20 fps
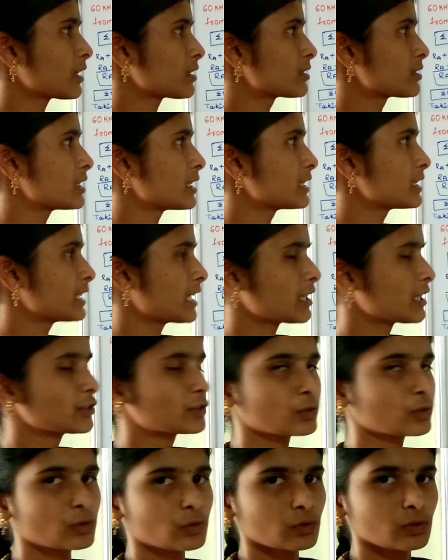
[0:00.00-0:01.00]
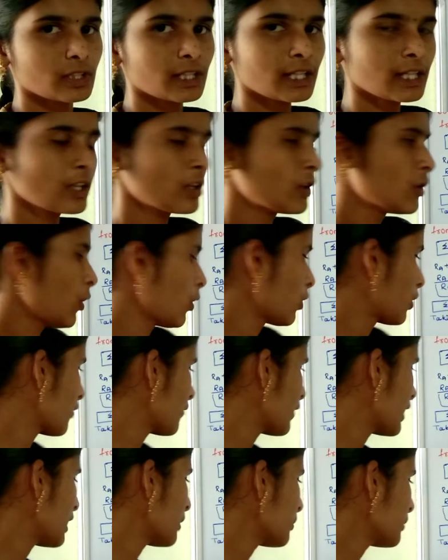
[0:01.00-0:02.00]
కన్సిడర్ చేయాల్సి ఉంటుంది
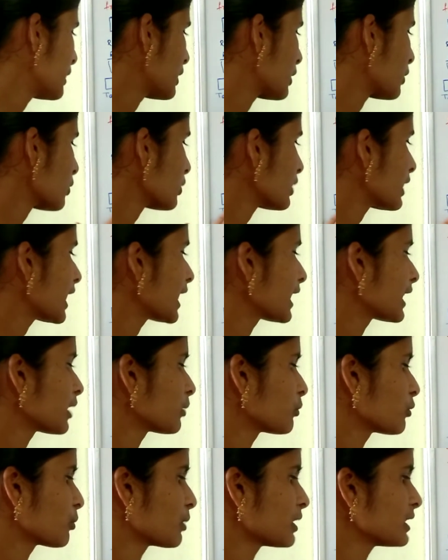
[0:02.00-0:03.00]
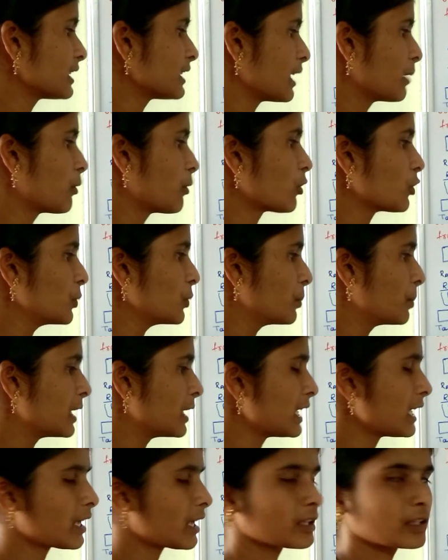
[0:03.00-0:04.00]
ఒకవేళ మీరు టేకింగ్ మూమెంట్స్ అబౌట్ బి
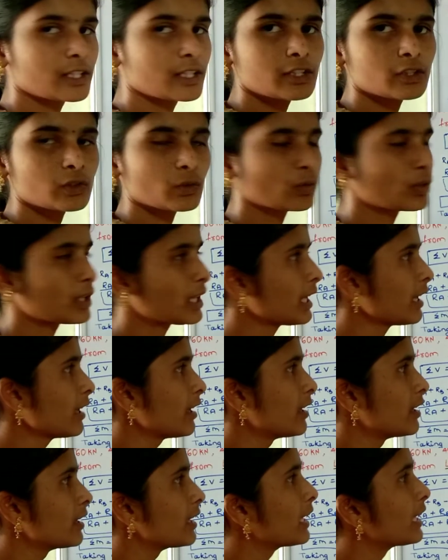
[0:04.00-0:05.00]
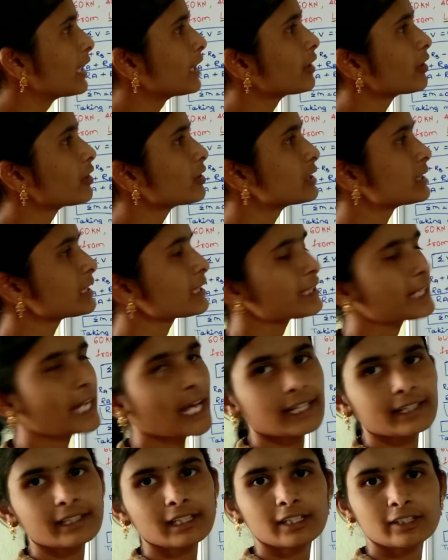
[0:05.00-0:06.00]
అని తీసుకుంటే ఏ నుంచి
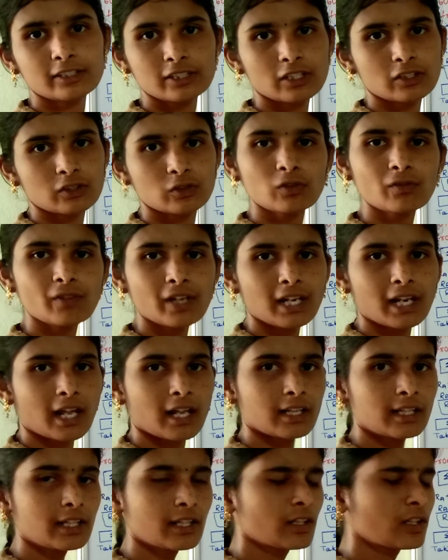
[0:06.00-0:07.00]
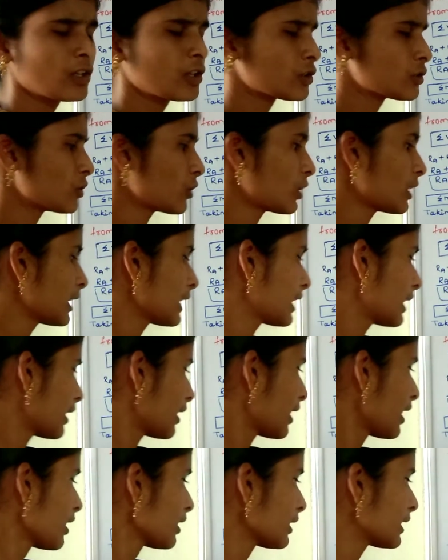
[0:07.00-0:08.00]
క్యాల్కులేట్ చేస్తూ వెళ్ళాలి సో నేను
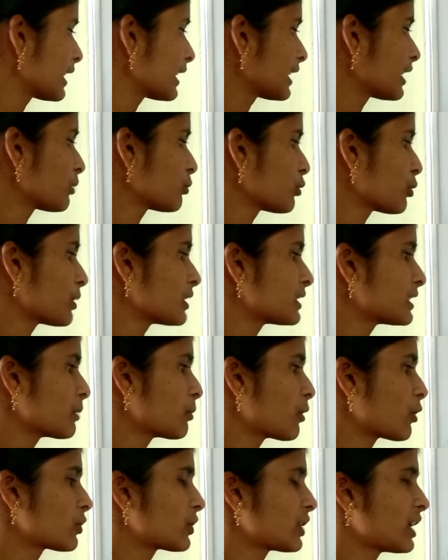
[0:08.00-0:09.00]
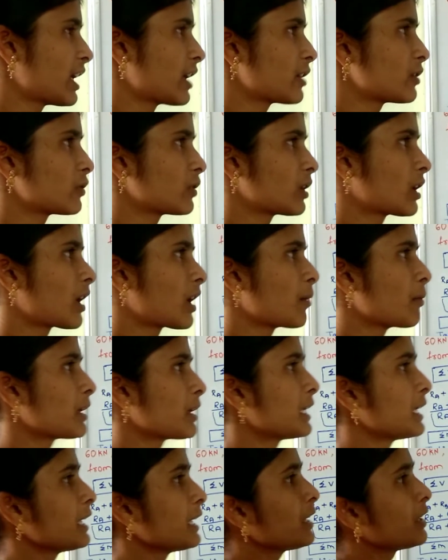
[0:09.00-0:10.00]
ఇక్కడ టేకింగ్ మూమెంట్స్ అబౌట్ ఏ అంటున్నా
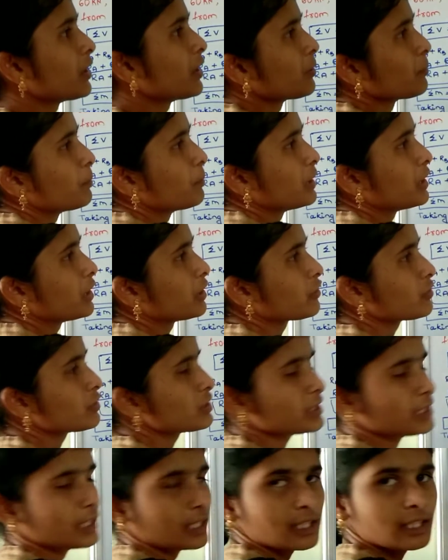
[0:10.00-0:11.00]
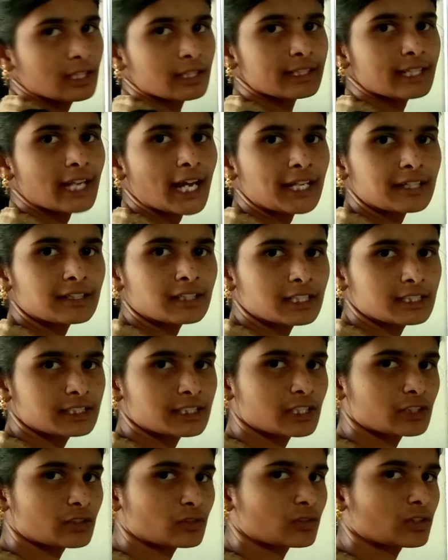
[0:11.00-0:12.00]
కాబట్టి బి నుంచి క్యాల్కులేట్
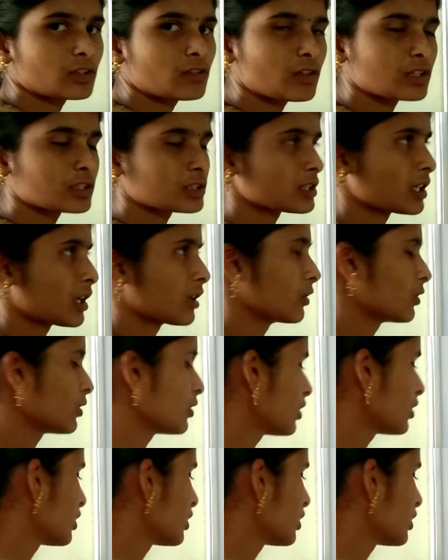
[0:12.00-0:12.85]
చేసుకుంటూ వస్తాను